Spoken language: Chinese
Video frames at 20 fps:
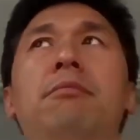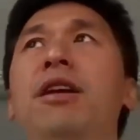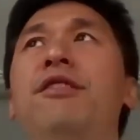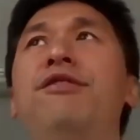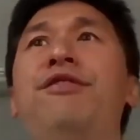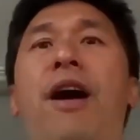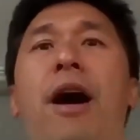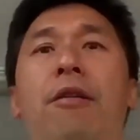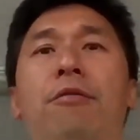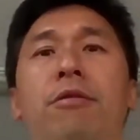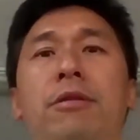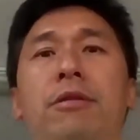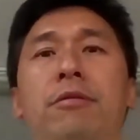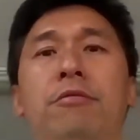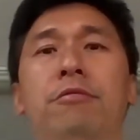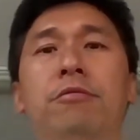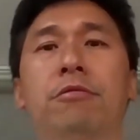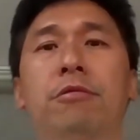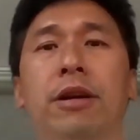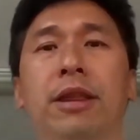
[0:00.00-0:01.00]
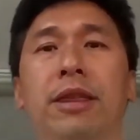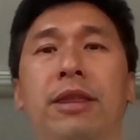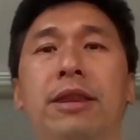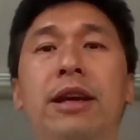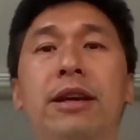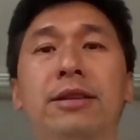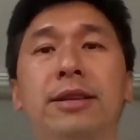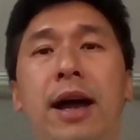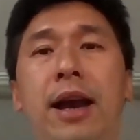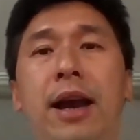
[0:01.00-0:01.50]
没法稳
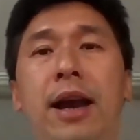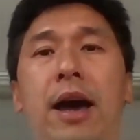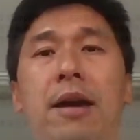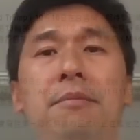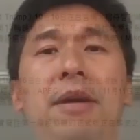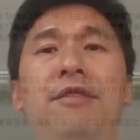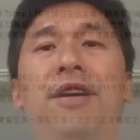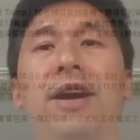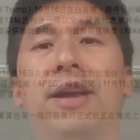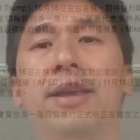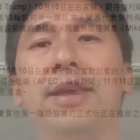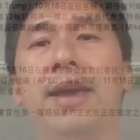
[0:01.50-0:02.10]
定下来，没